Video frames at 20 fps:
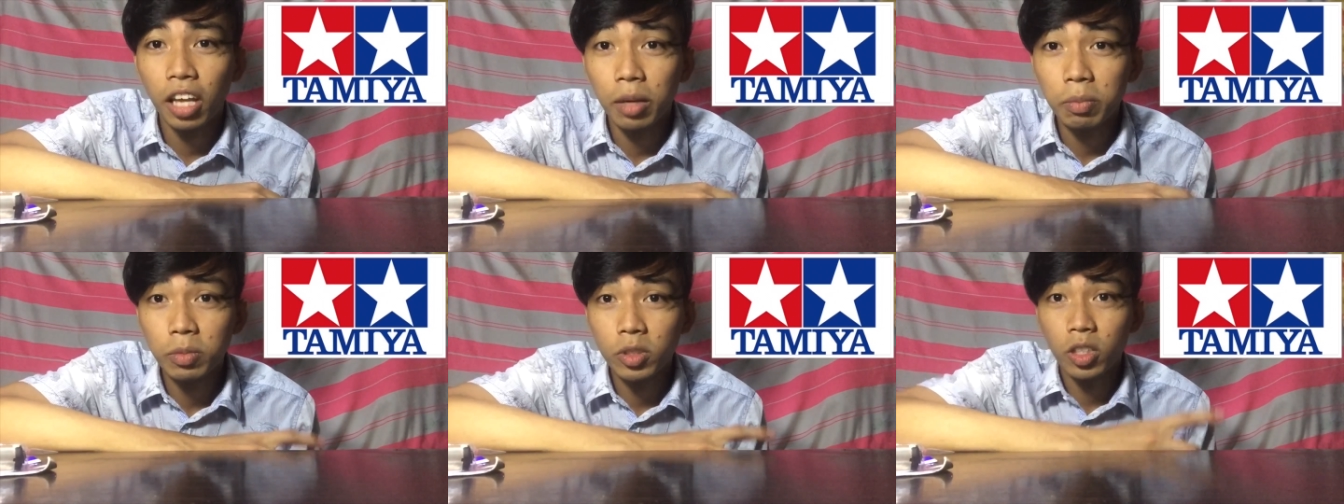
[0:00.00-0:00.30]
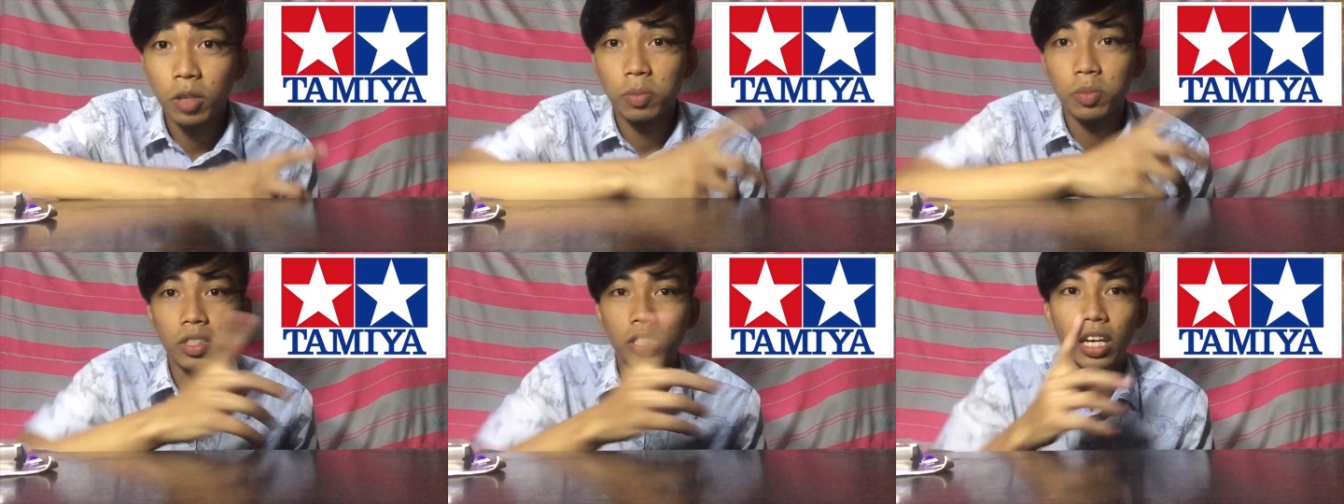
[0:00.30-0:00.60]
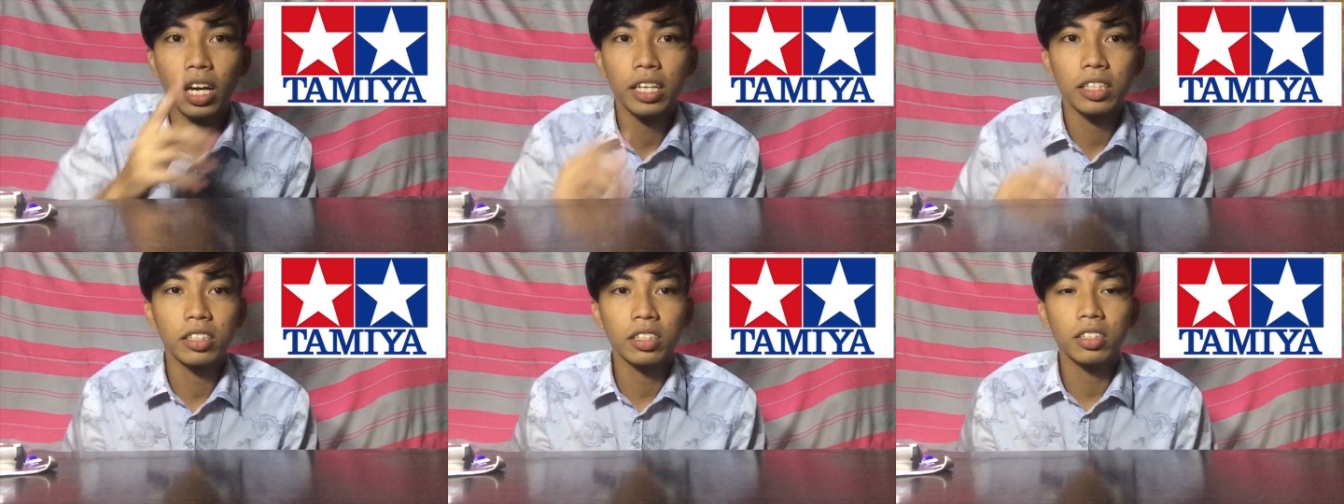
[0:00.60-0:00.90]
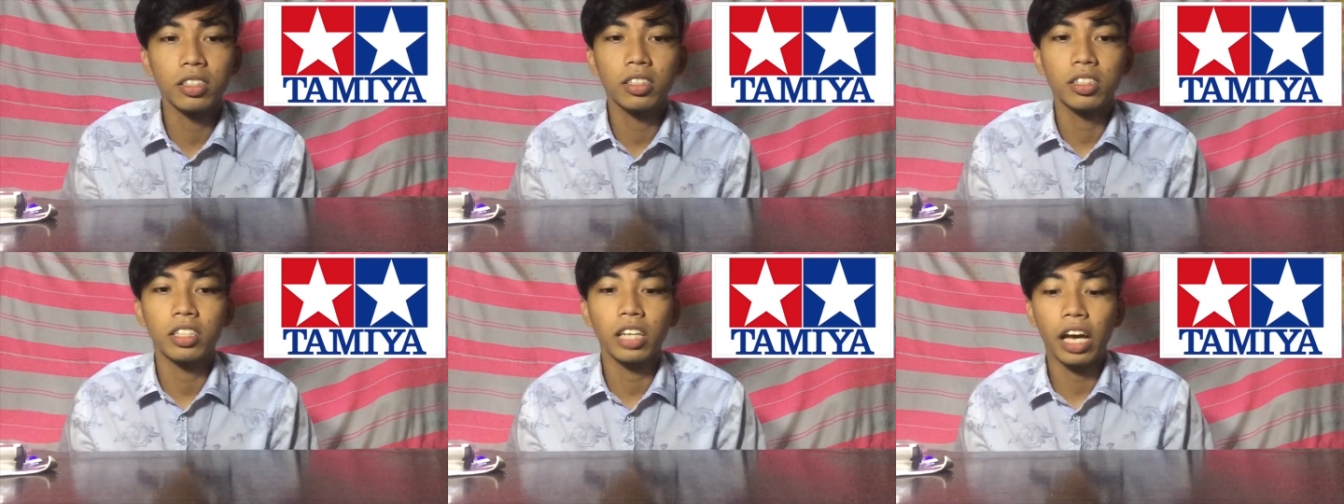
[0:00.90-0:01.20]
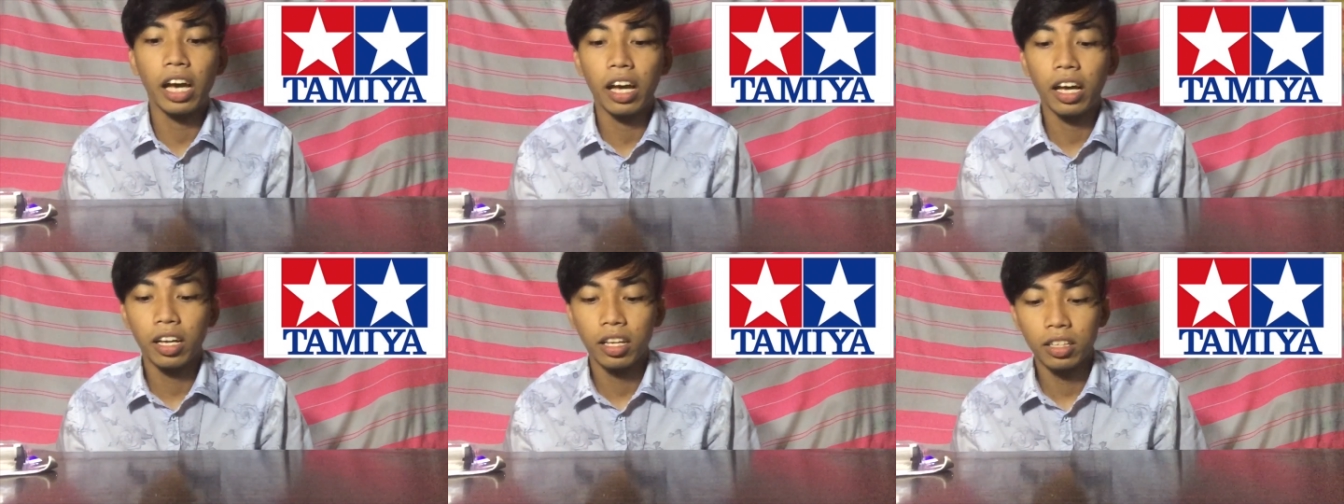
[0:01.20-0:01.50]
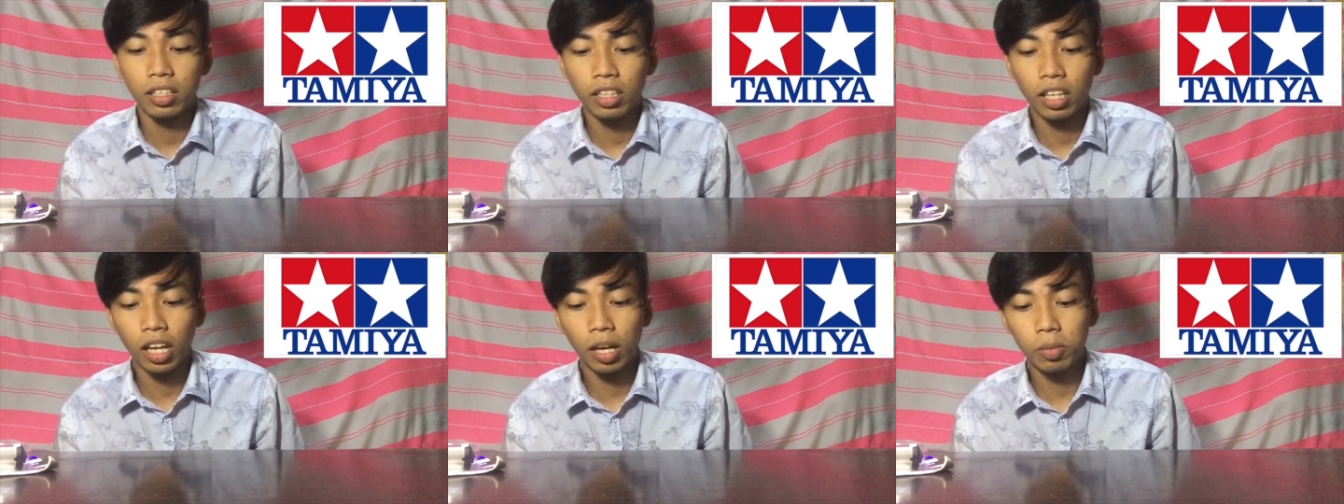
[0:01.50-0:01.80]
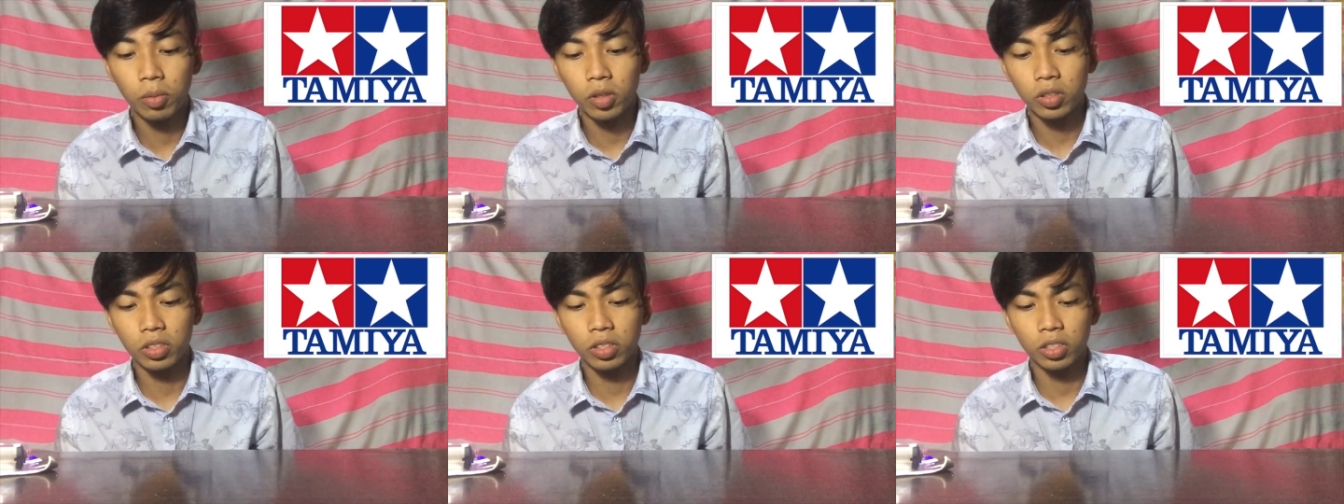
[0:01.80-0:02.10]
types of chassis siya.
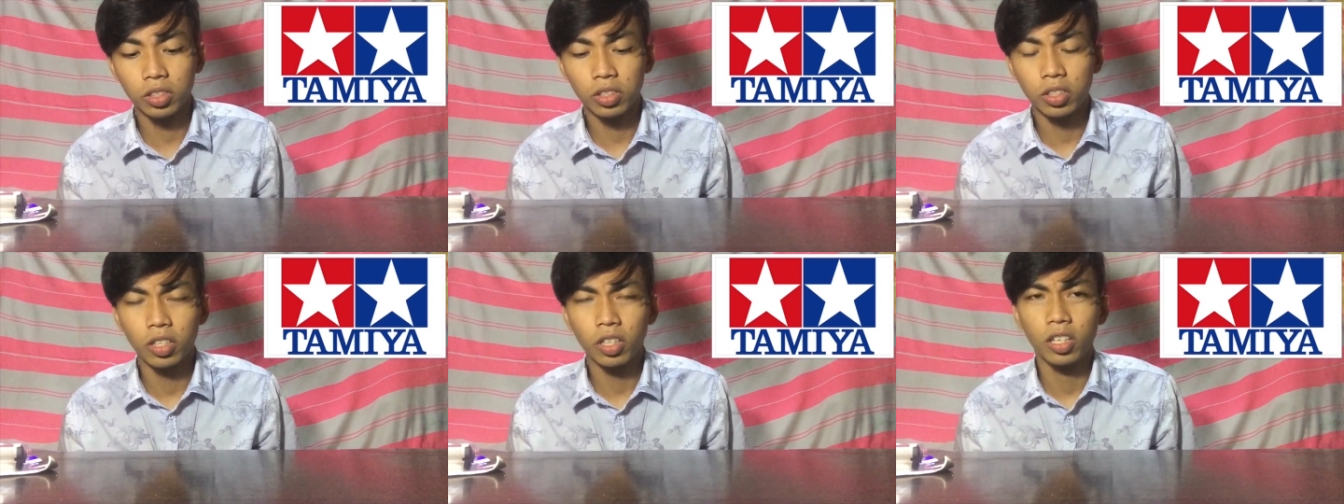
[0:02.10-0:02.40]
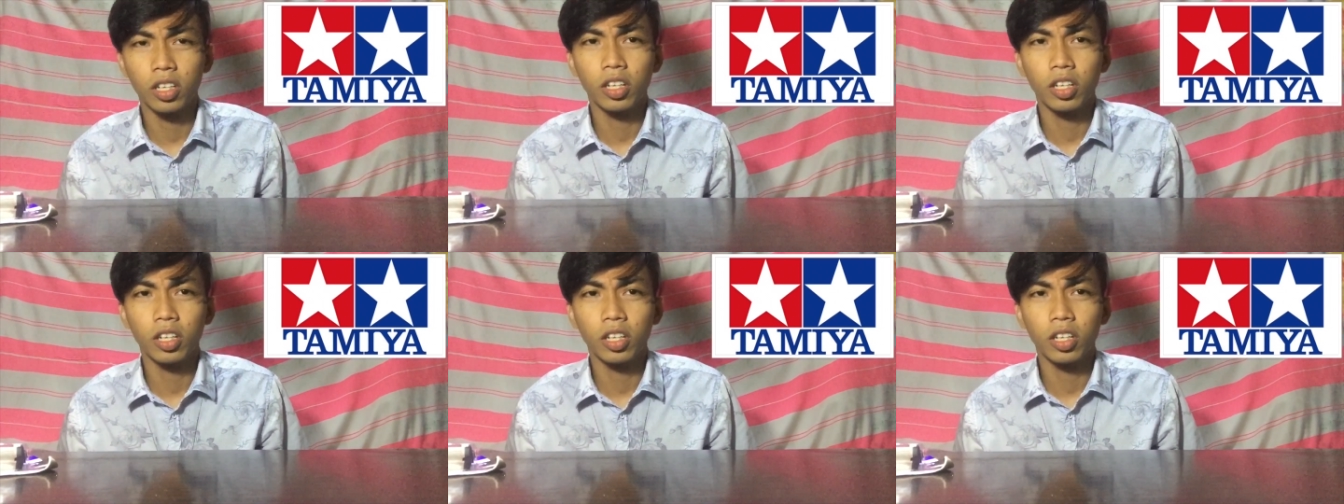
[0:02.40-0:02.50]
Tapos